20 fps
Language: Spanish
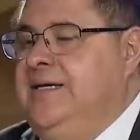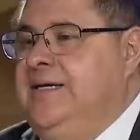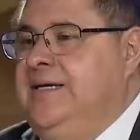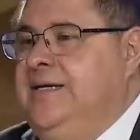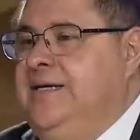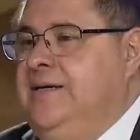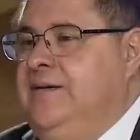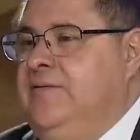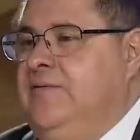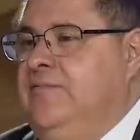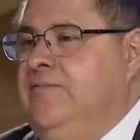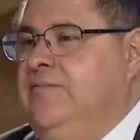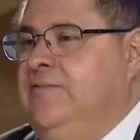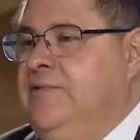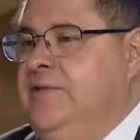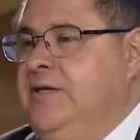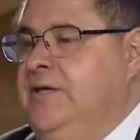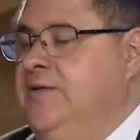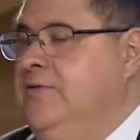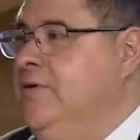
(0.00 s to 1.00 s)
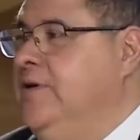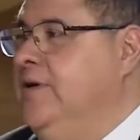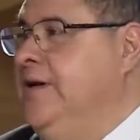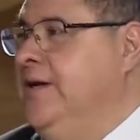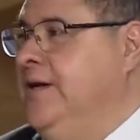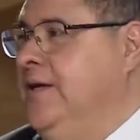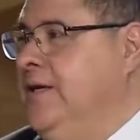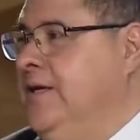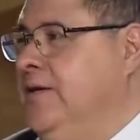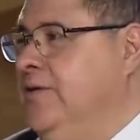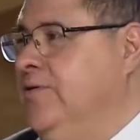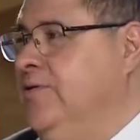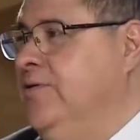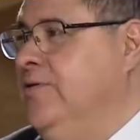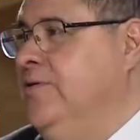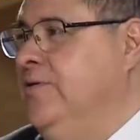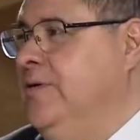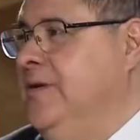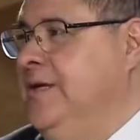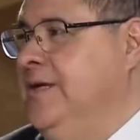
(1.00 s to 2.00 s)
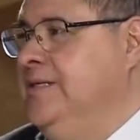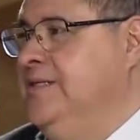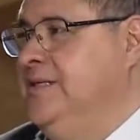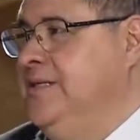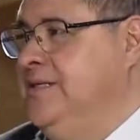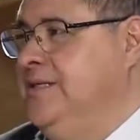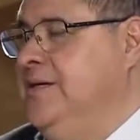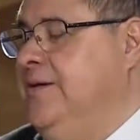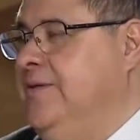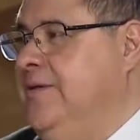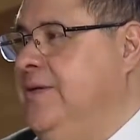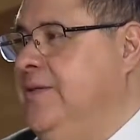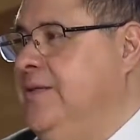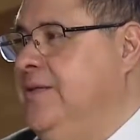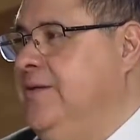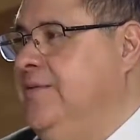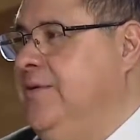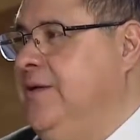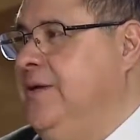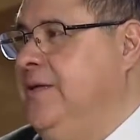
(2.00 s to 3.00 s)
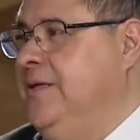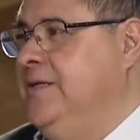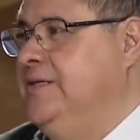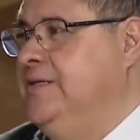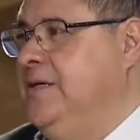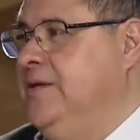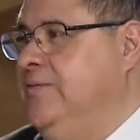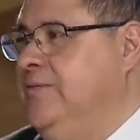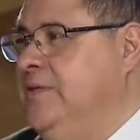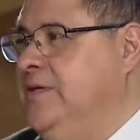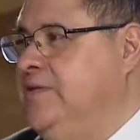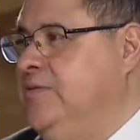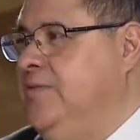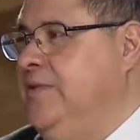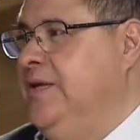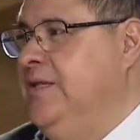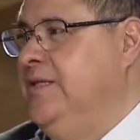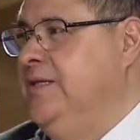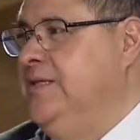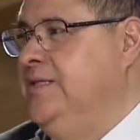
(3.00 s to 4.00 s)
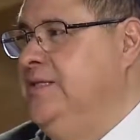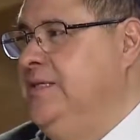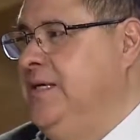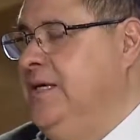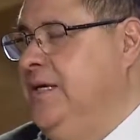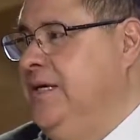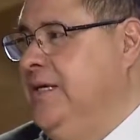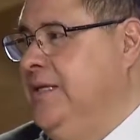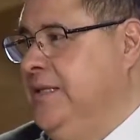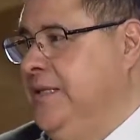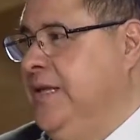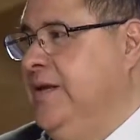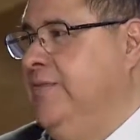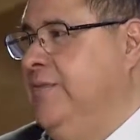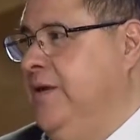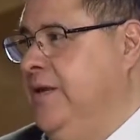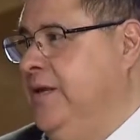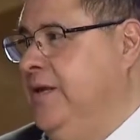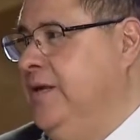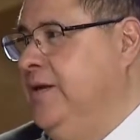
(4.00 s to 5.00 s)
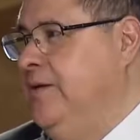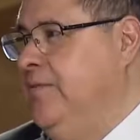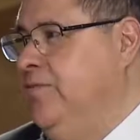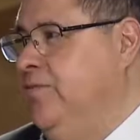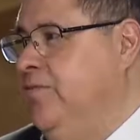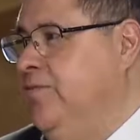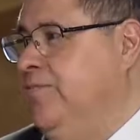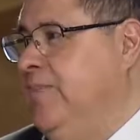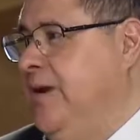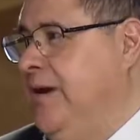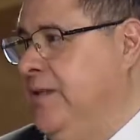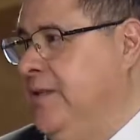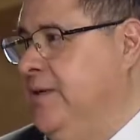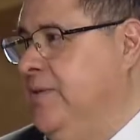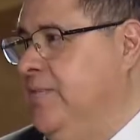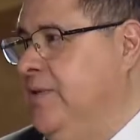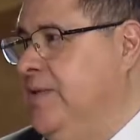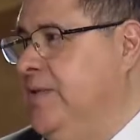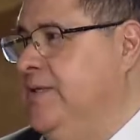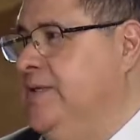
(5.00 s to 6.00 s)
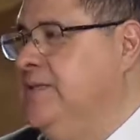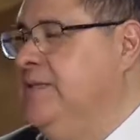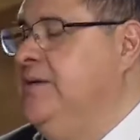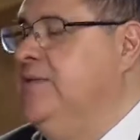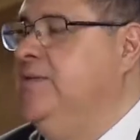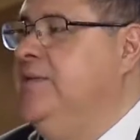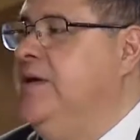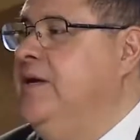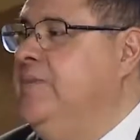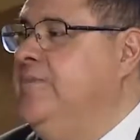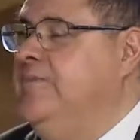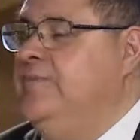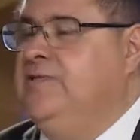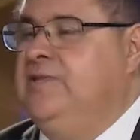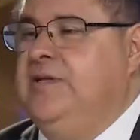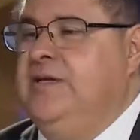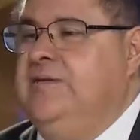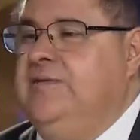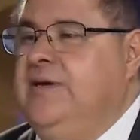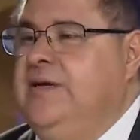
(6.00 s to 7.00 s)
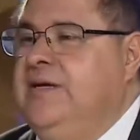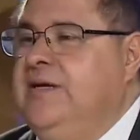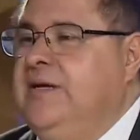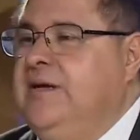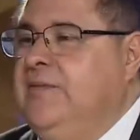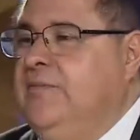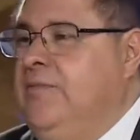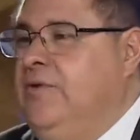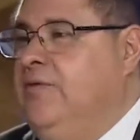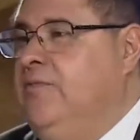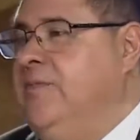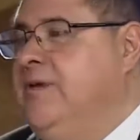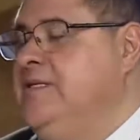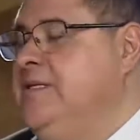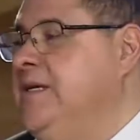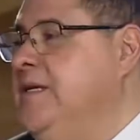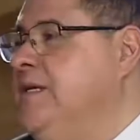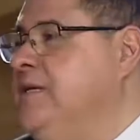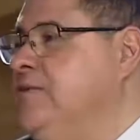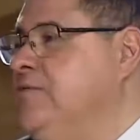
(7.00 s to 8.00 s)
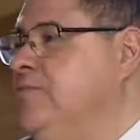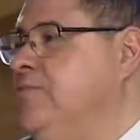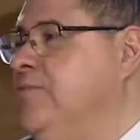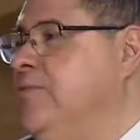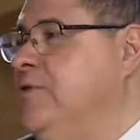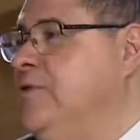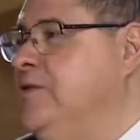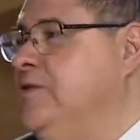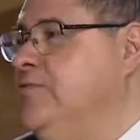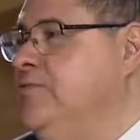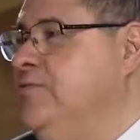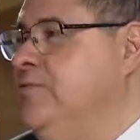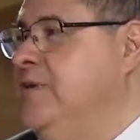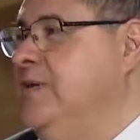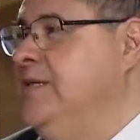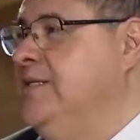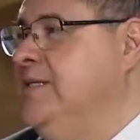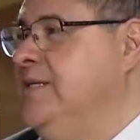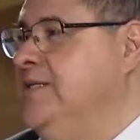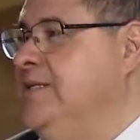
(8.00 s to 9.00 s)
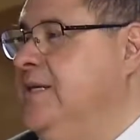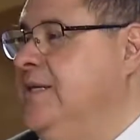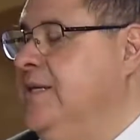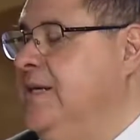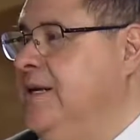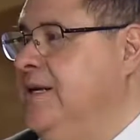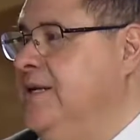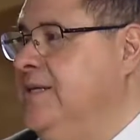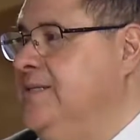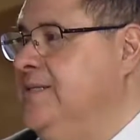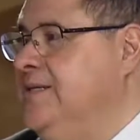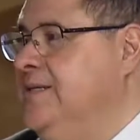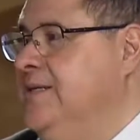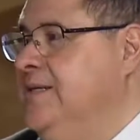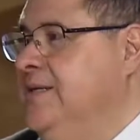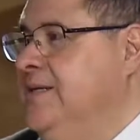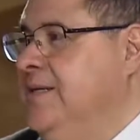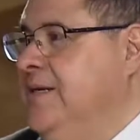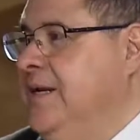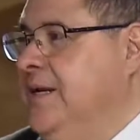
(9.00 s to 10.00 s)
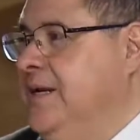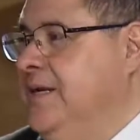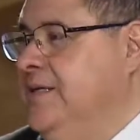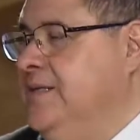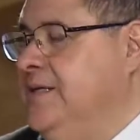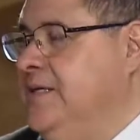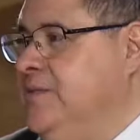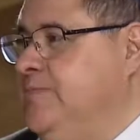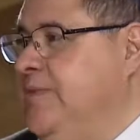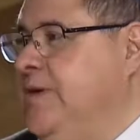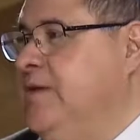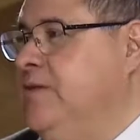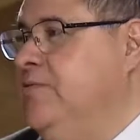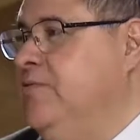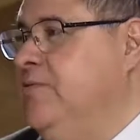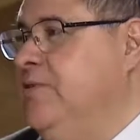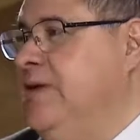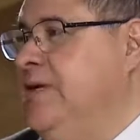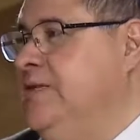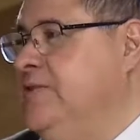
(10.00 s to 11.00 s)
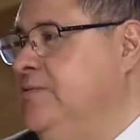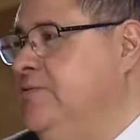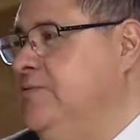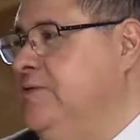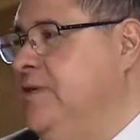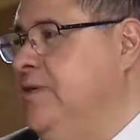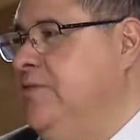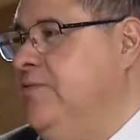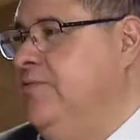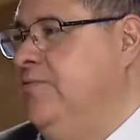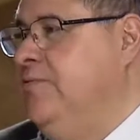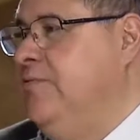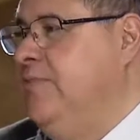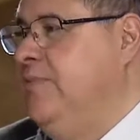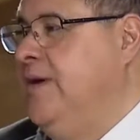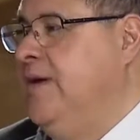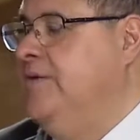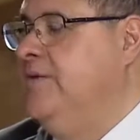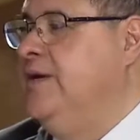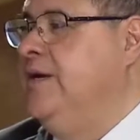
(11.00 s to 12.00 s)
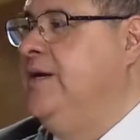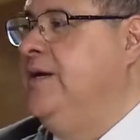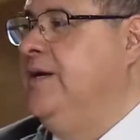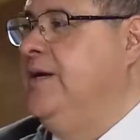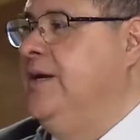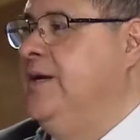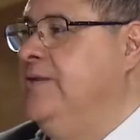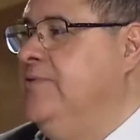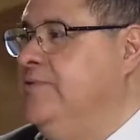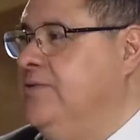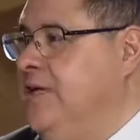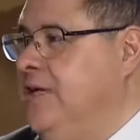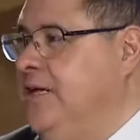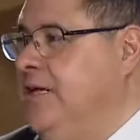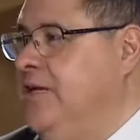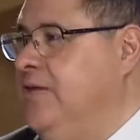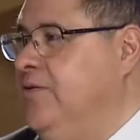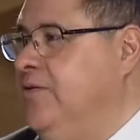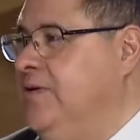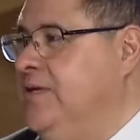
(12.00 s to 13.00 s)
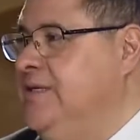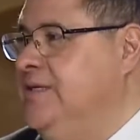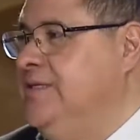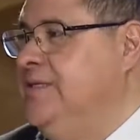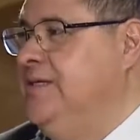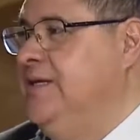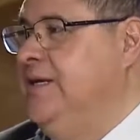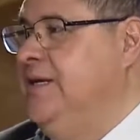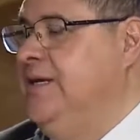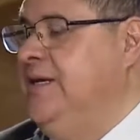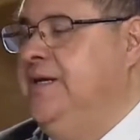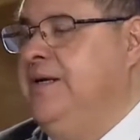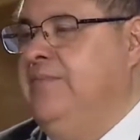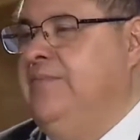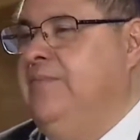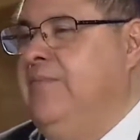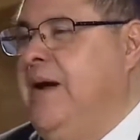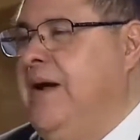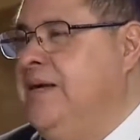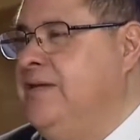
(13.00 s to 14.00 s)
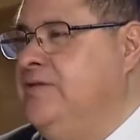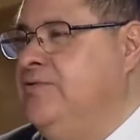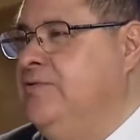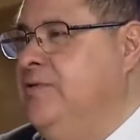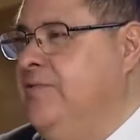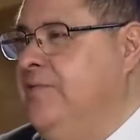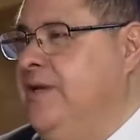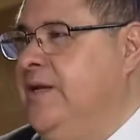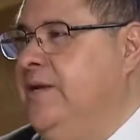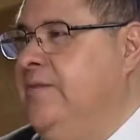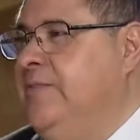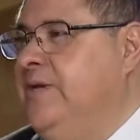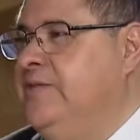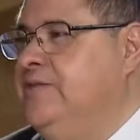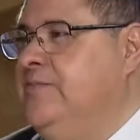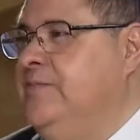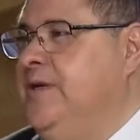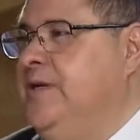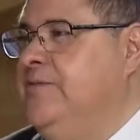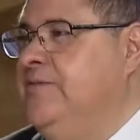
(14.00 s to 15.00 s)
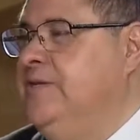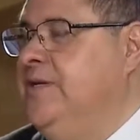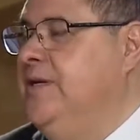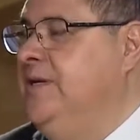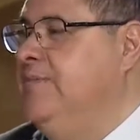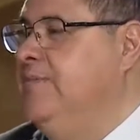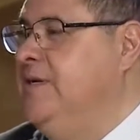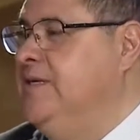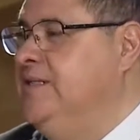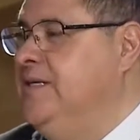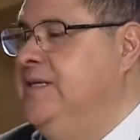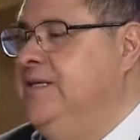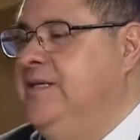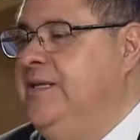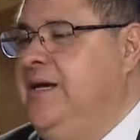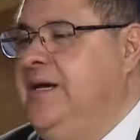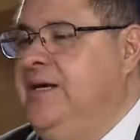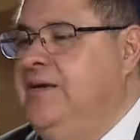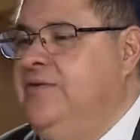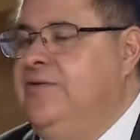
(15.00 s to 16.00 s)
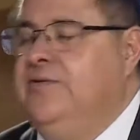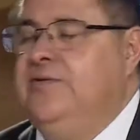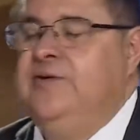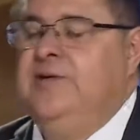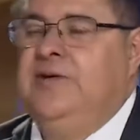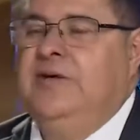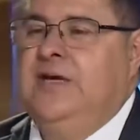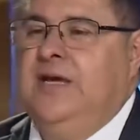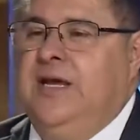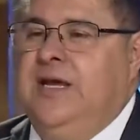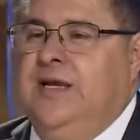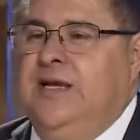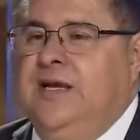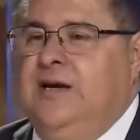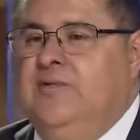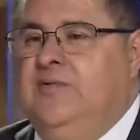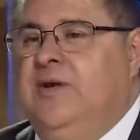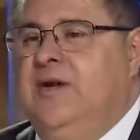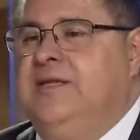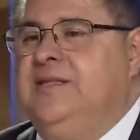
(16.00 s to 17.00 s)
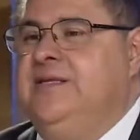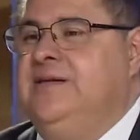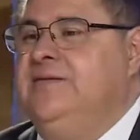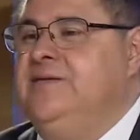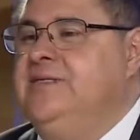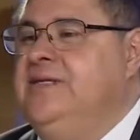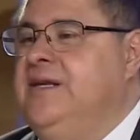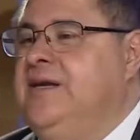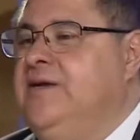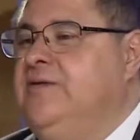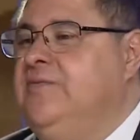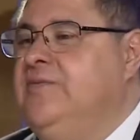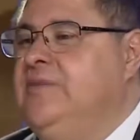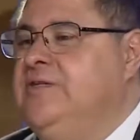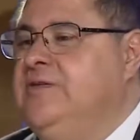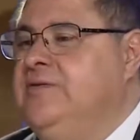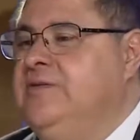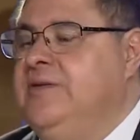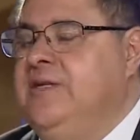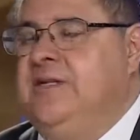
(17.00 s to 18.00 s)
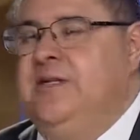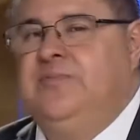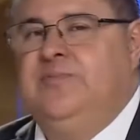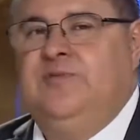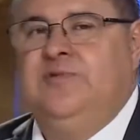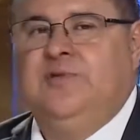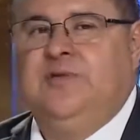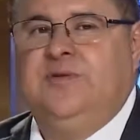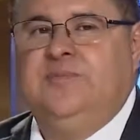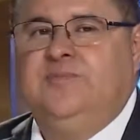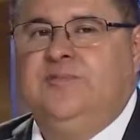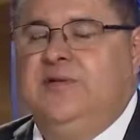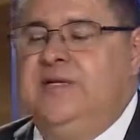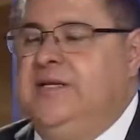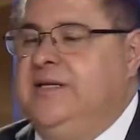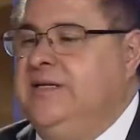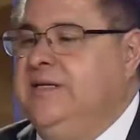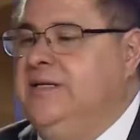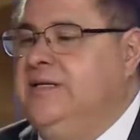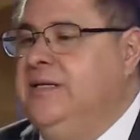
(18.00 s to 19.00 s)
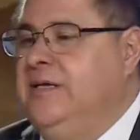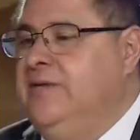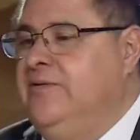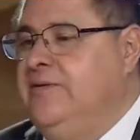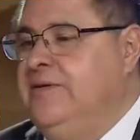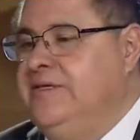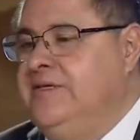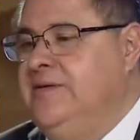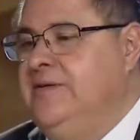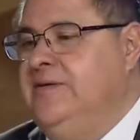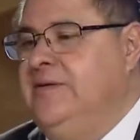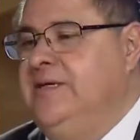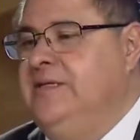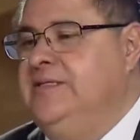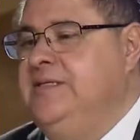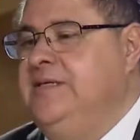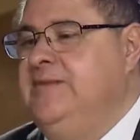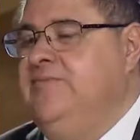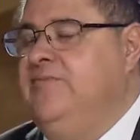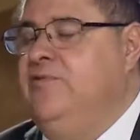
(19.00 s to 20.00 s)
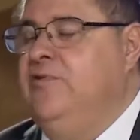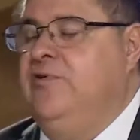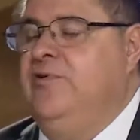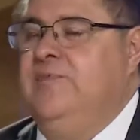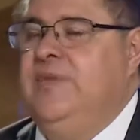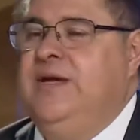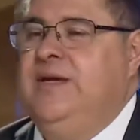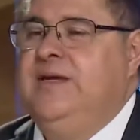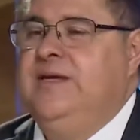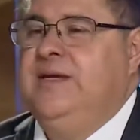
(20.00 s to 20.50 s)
eh, confundido el regidor. Eh, sí estaban intervenidas algunas cuentas, sigue intervenida un par de cuentas de la unidad deportiva, pero más que nada son por las autoridades hacendarias. En ese aspecto, esto se lo informaron a, los regidores eh, en marzo, abril más o menos del presente año, sí. en el cual a través de la Comisión del Deporte pues le rindieron ese, ese informe